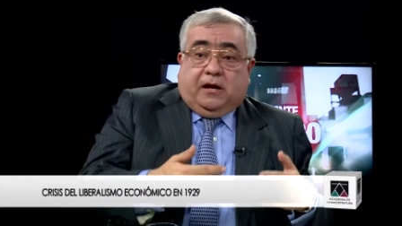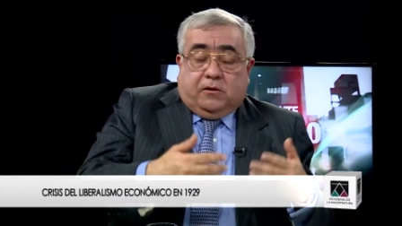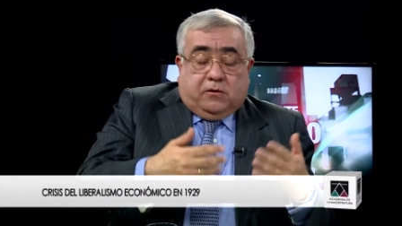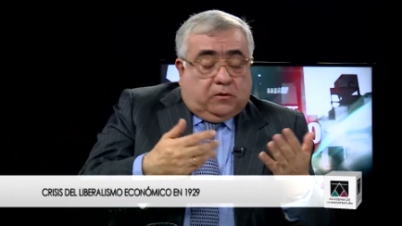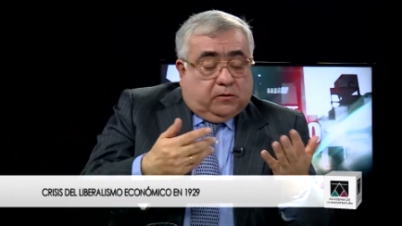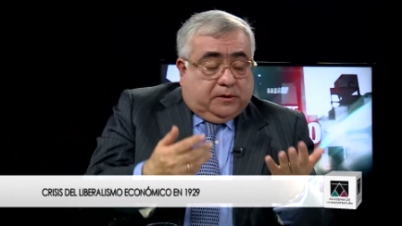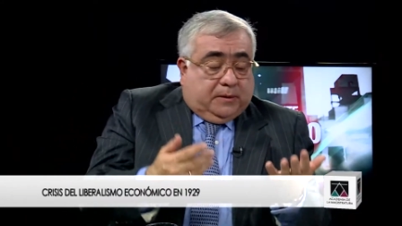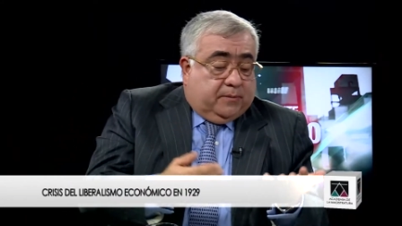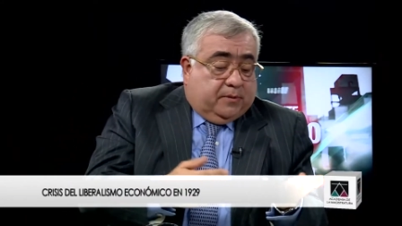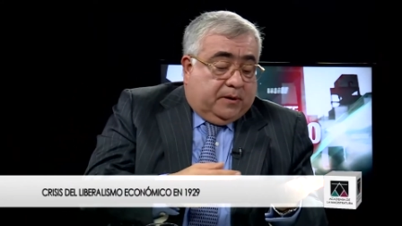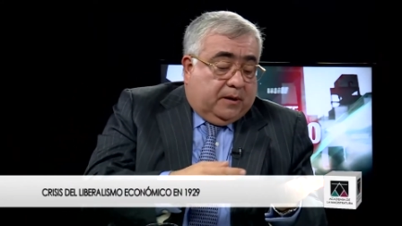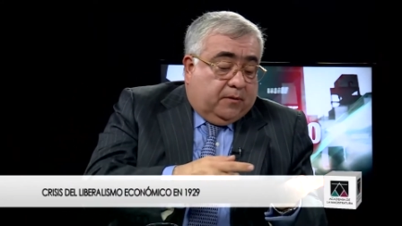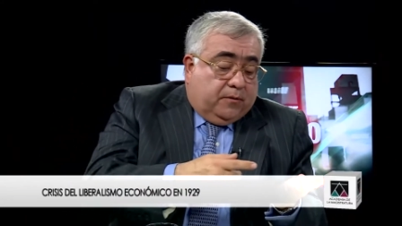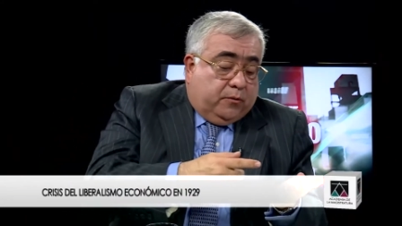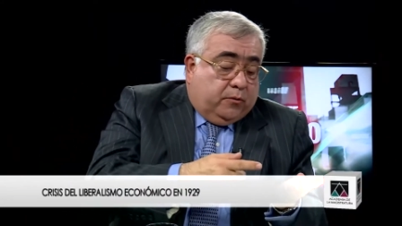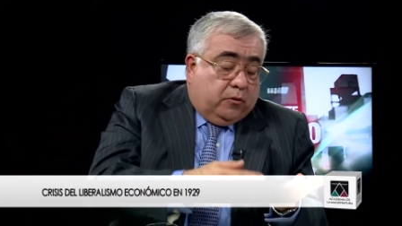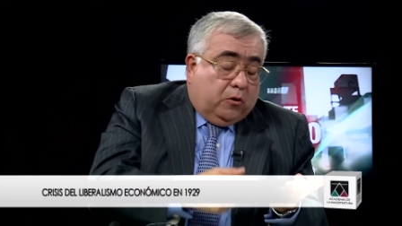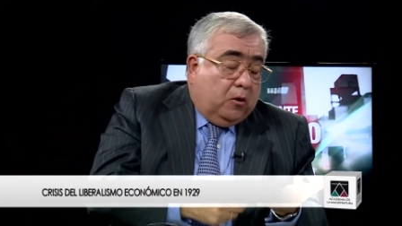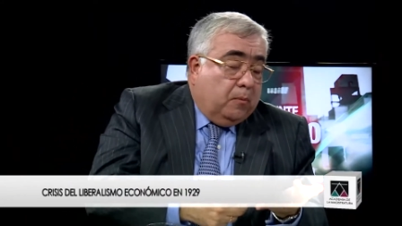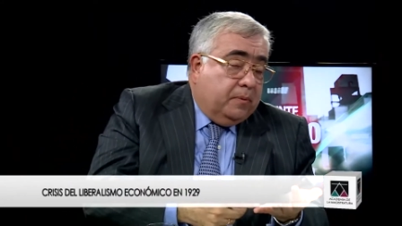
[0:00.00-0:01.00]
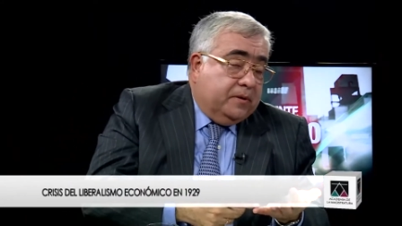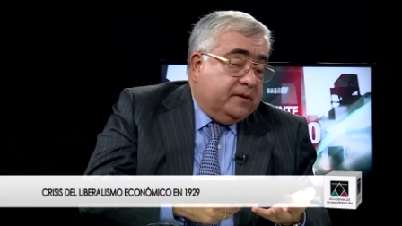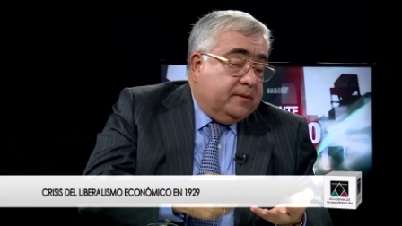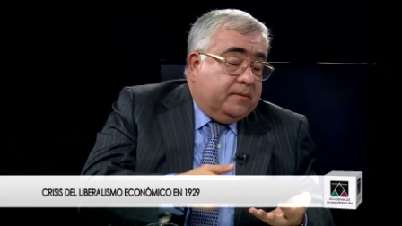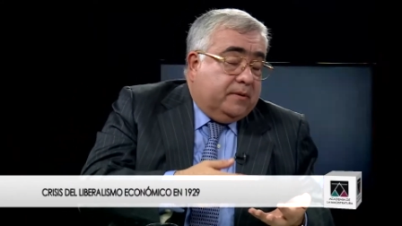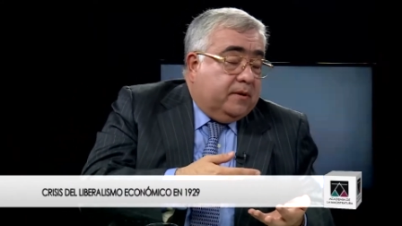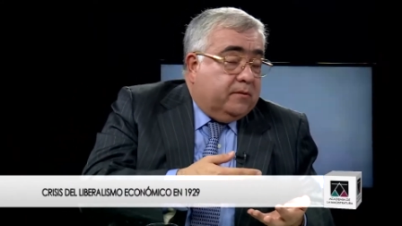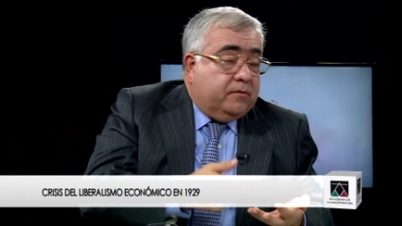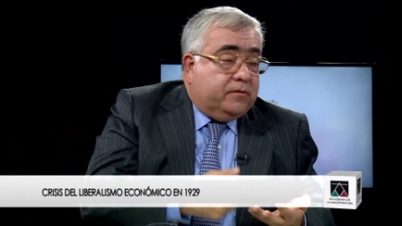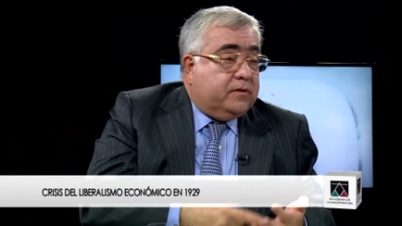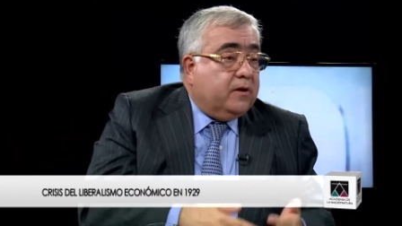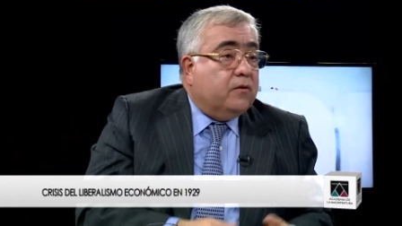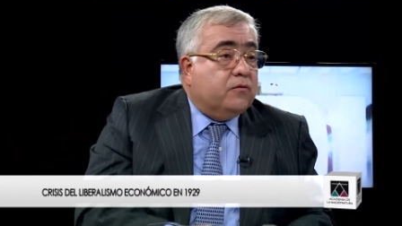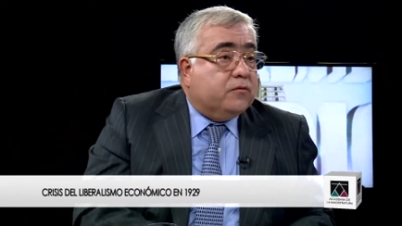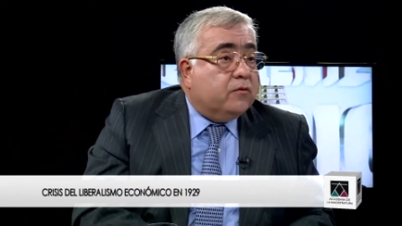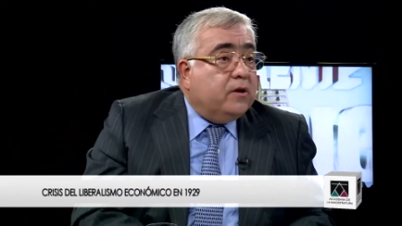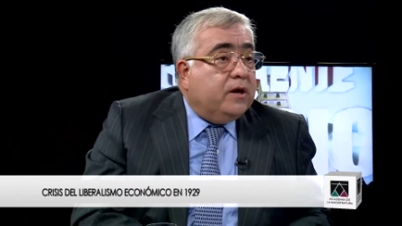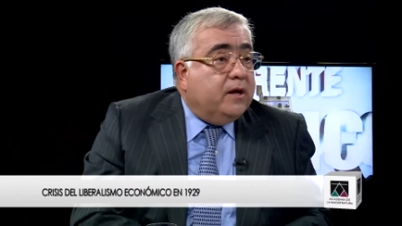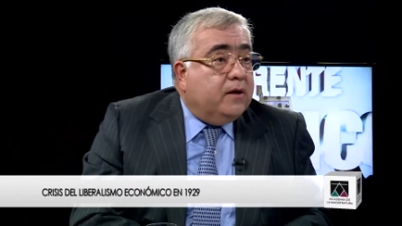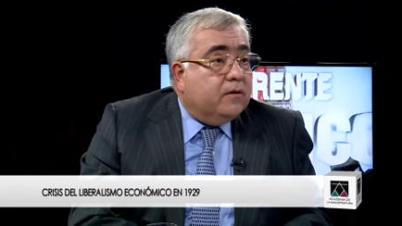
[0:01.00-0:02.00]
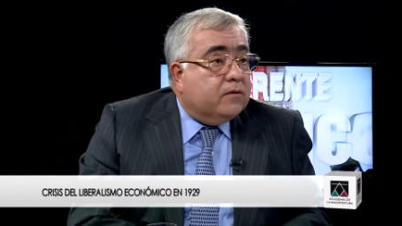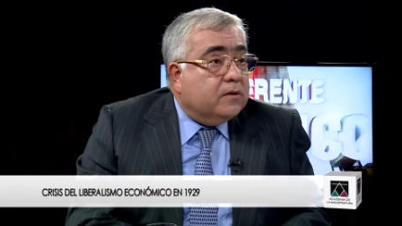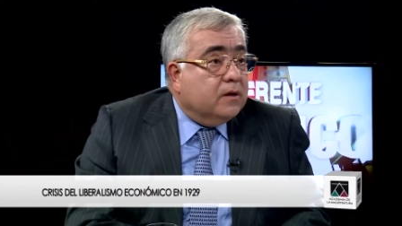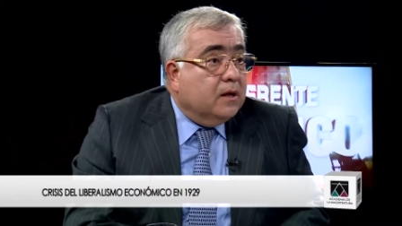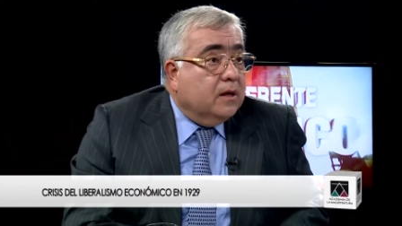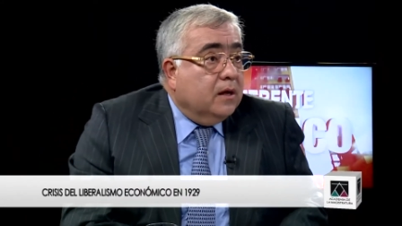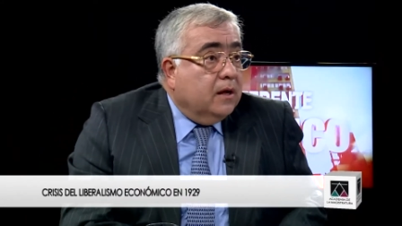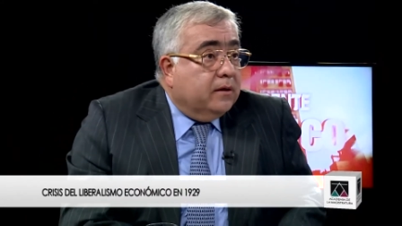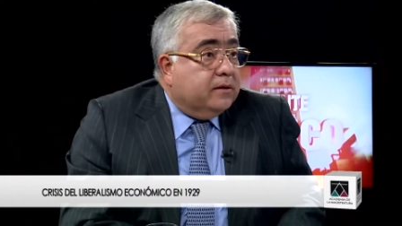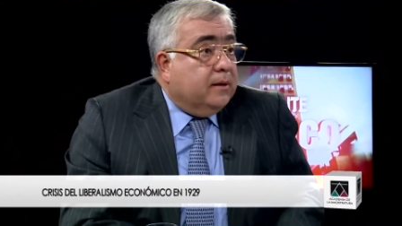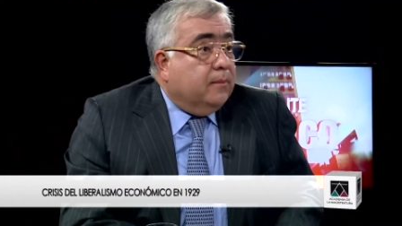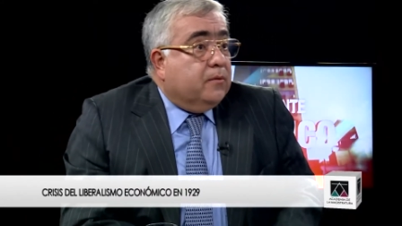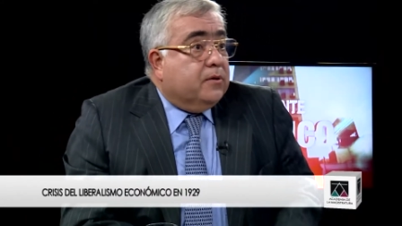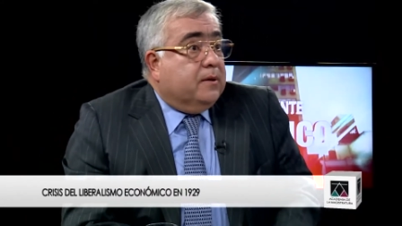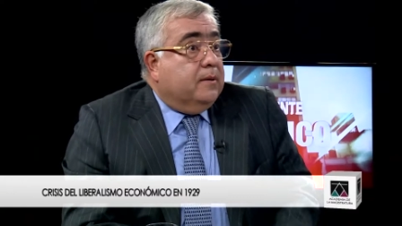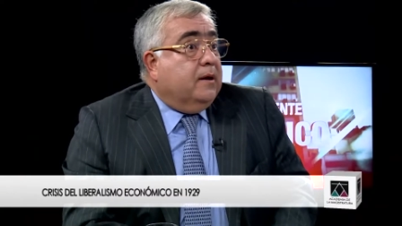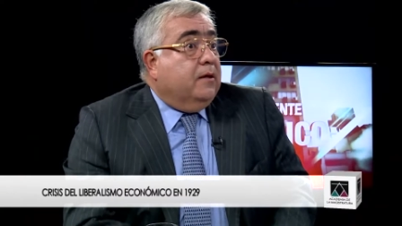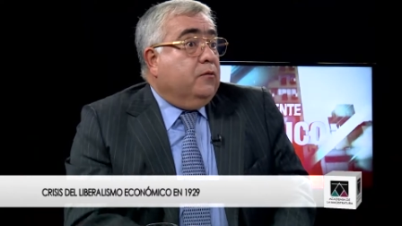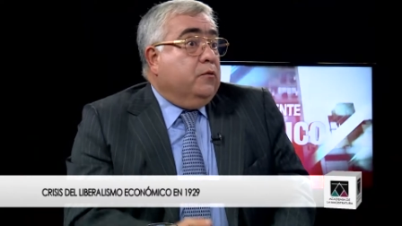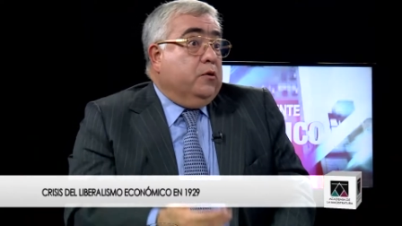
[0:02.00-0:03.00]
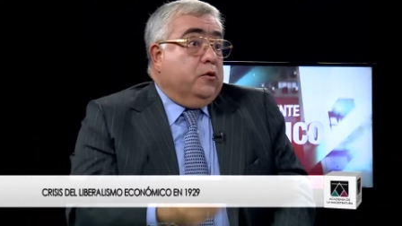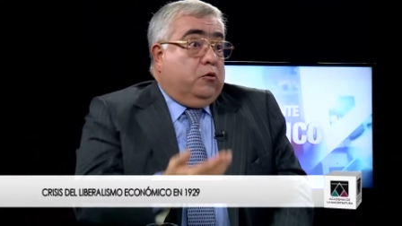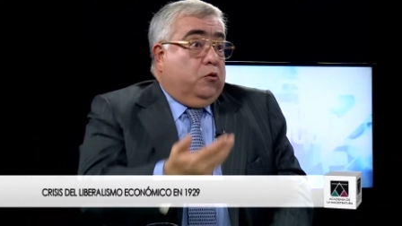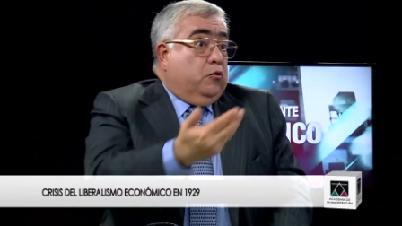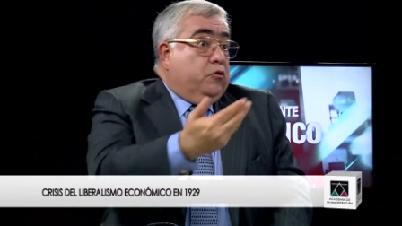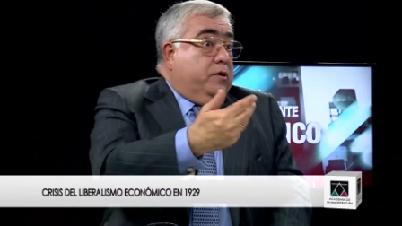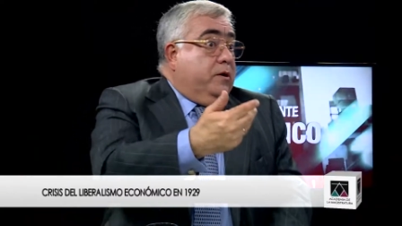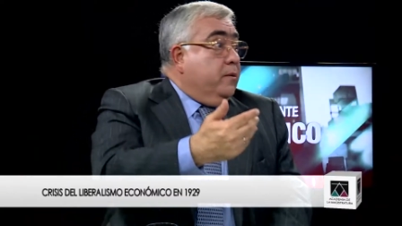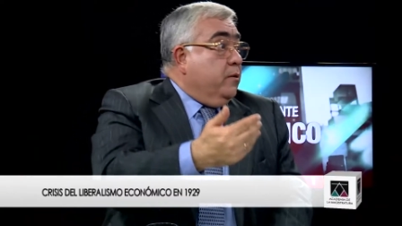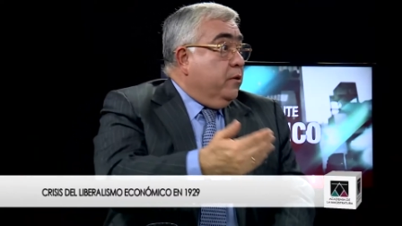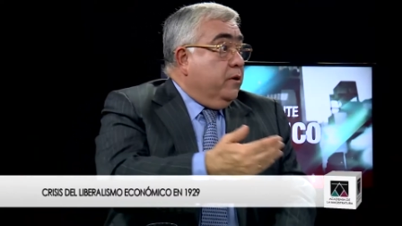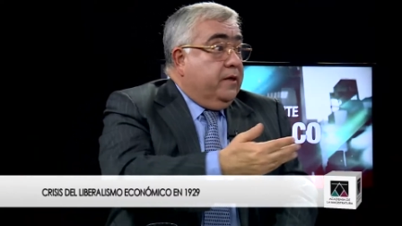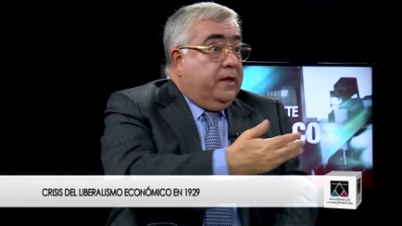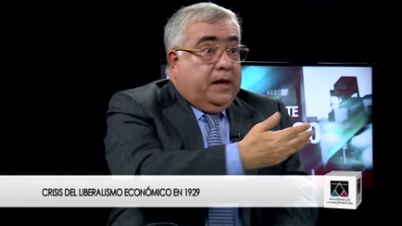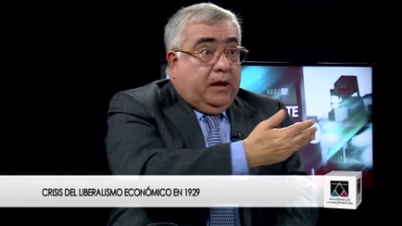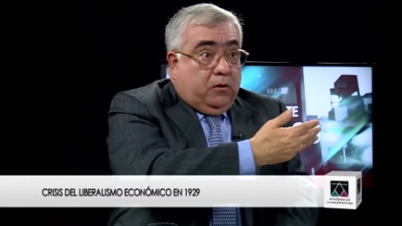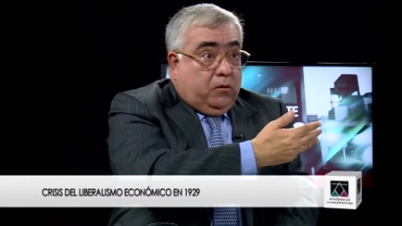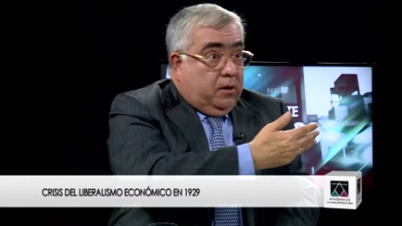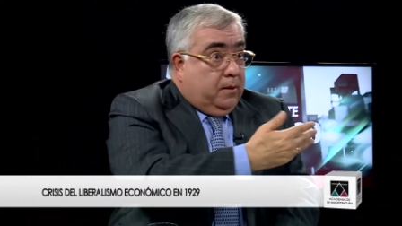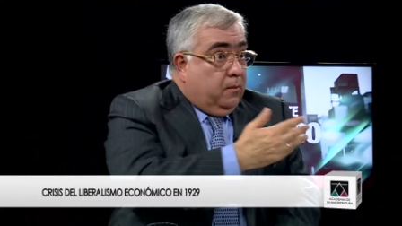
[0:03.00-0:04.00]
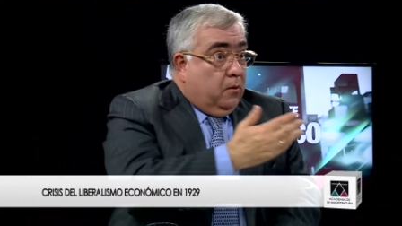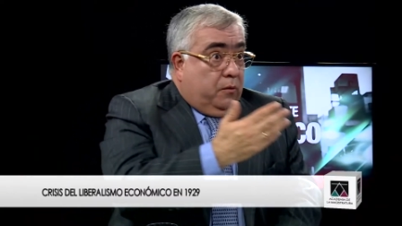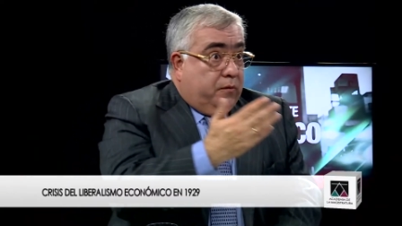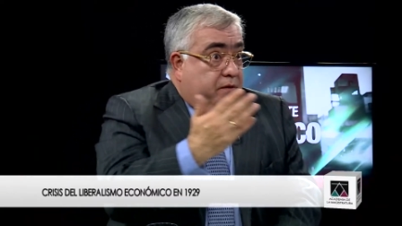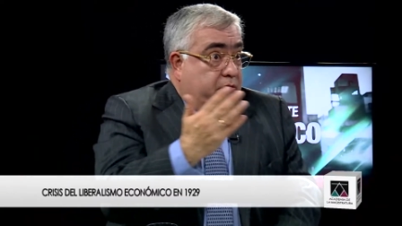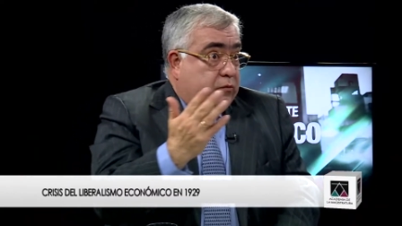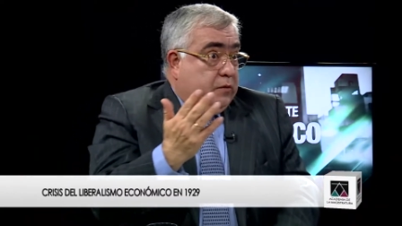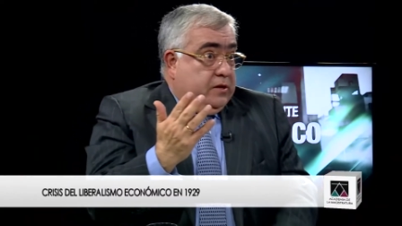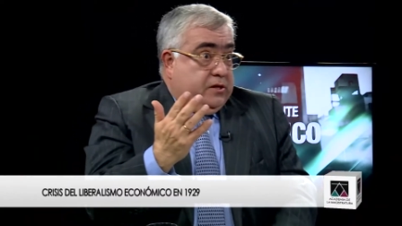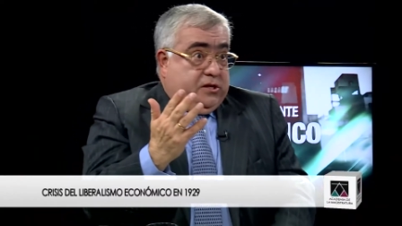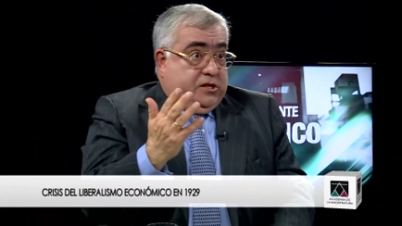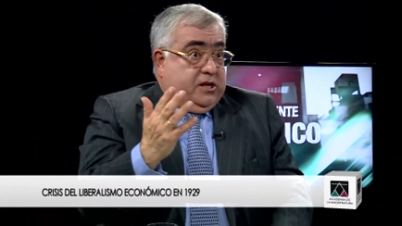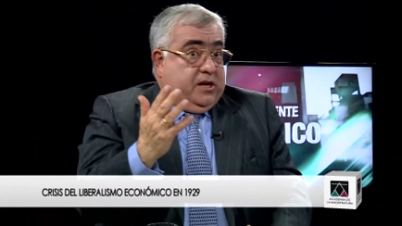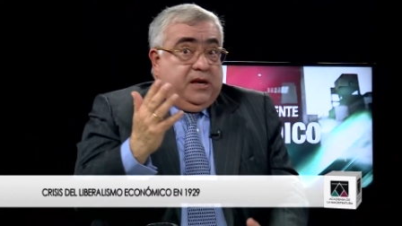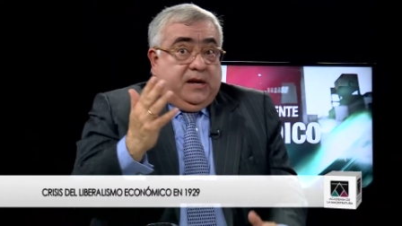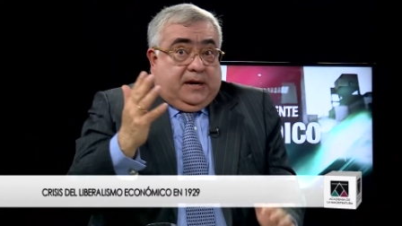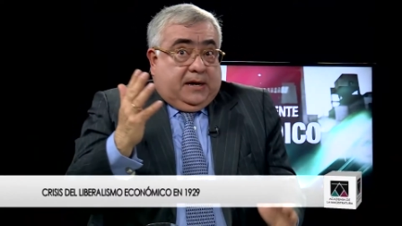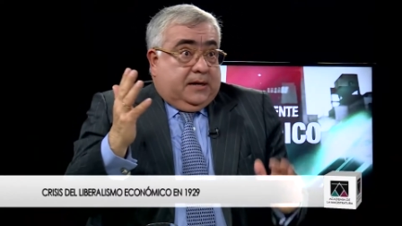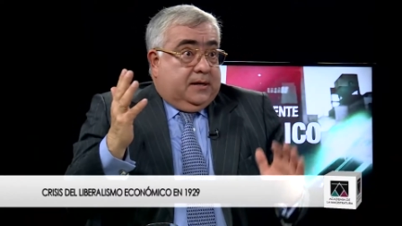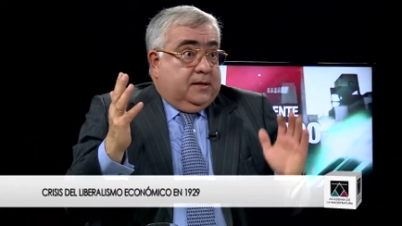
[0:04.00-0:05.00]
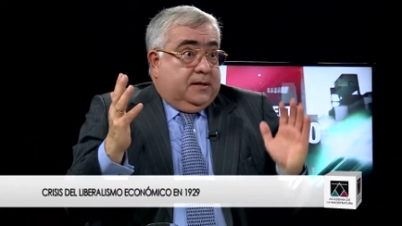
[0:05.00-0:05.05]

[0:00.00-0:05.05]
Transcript: No, estamos hablando de Europa, estamos hablando de Estados Unidos, estamos hablando inclusive hoy día lo que hemos visto en China,